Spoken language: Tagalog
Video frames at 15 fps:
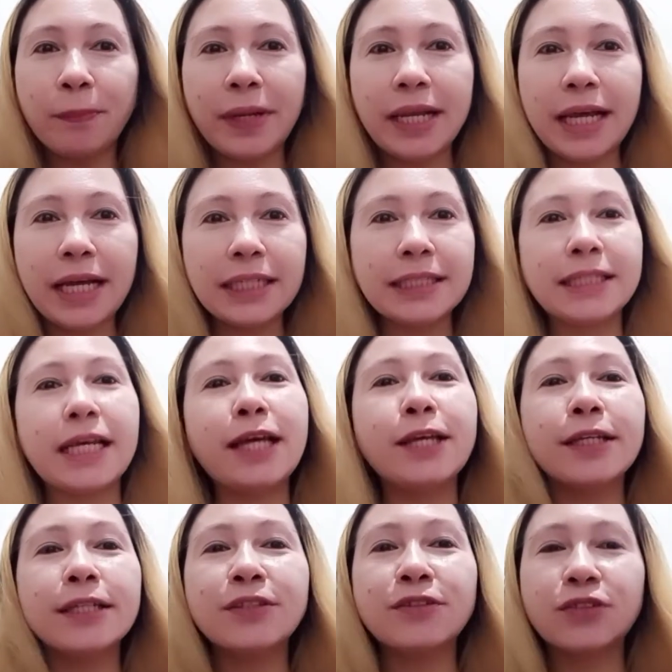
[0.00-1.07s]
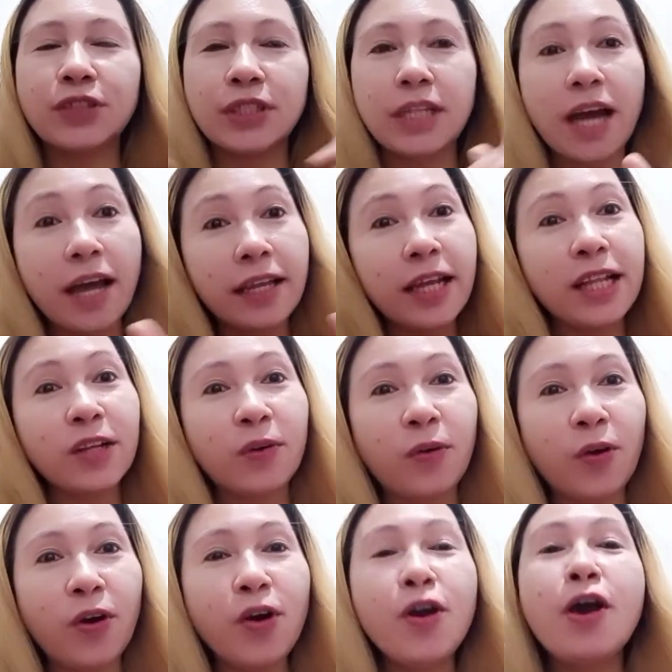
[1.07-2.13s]
pa lang sa channel
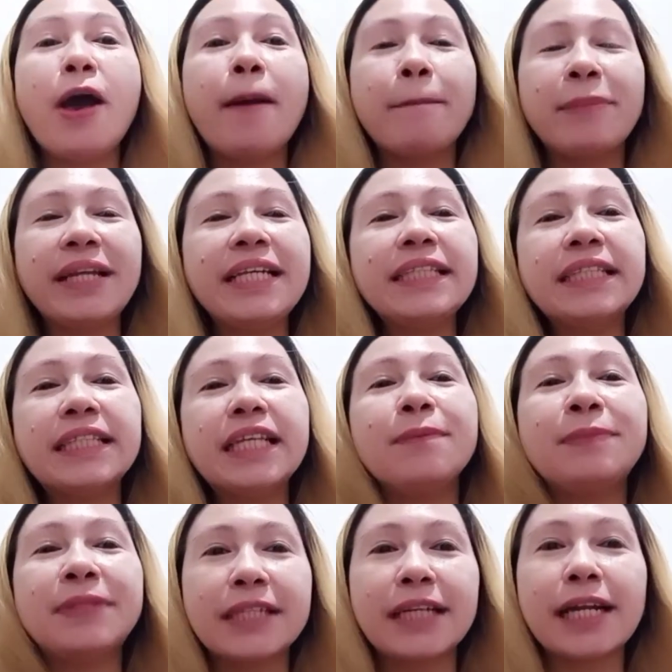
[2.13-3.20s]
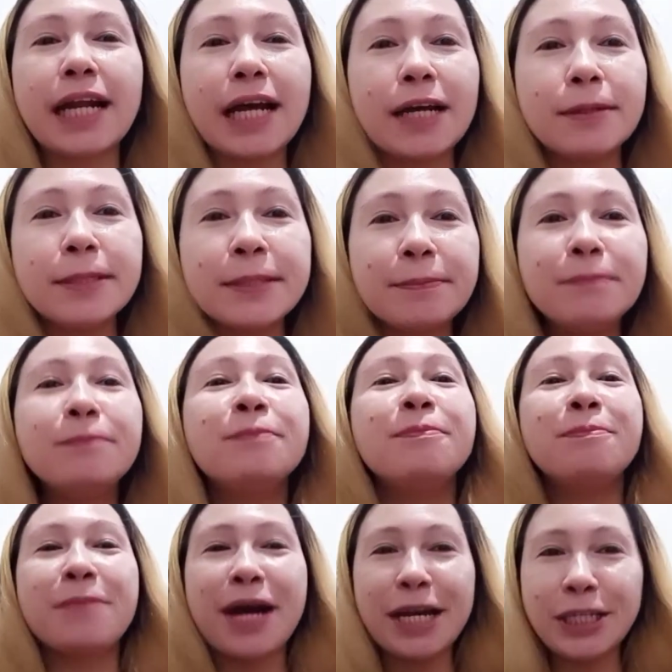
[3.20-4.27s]
ko, please subscribe
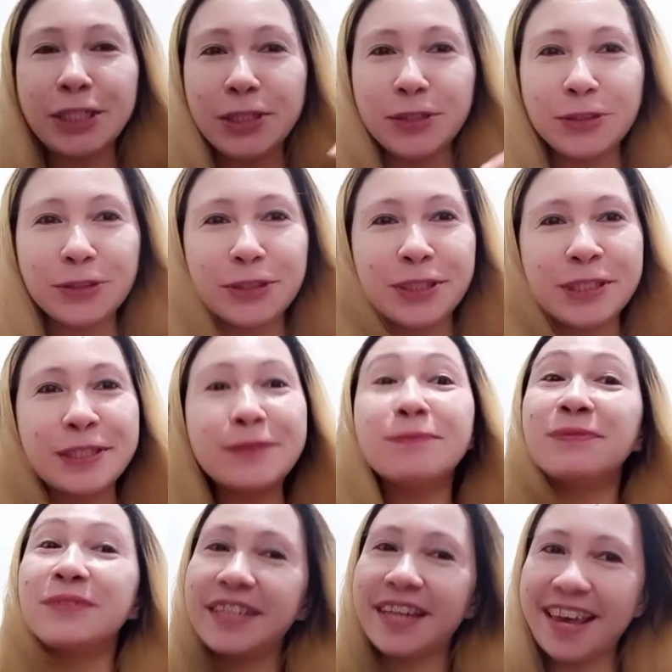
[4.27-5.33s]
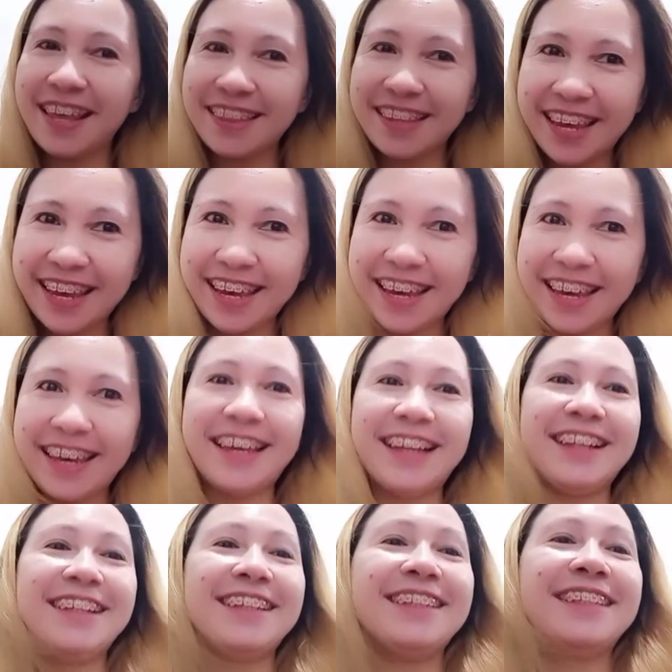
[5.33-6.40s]
my YouTube
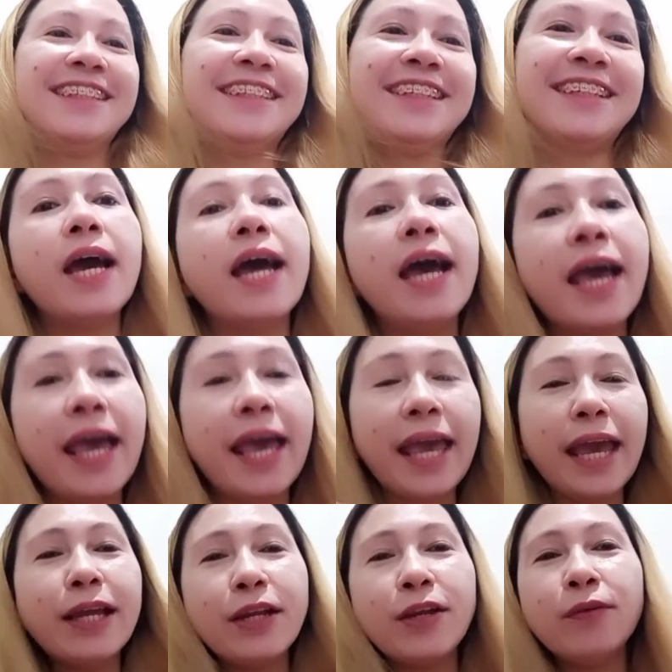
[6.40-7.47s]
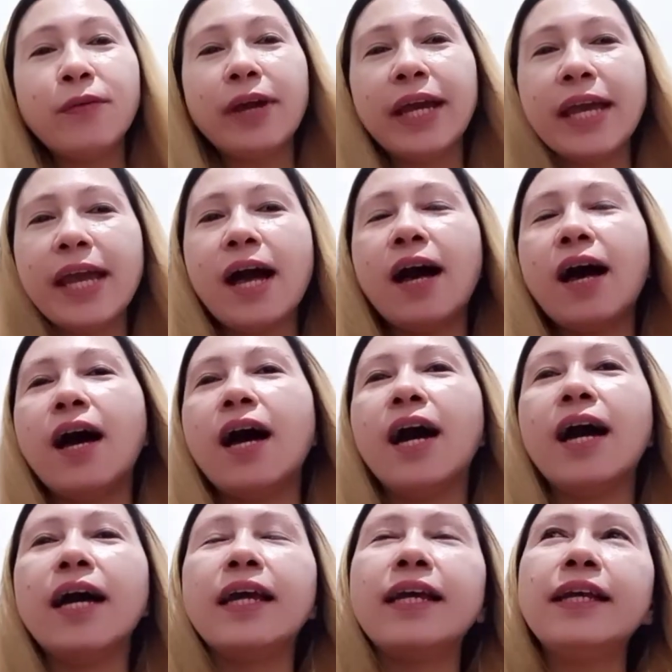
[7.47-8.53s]
channel. Anyway,
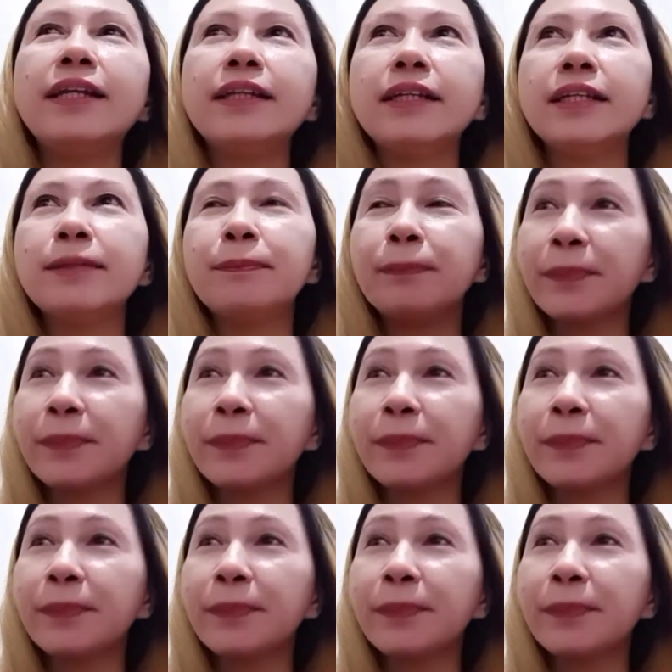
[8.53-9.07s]
uh, in the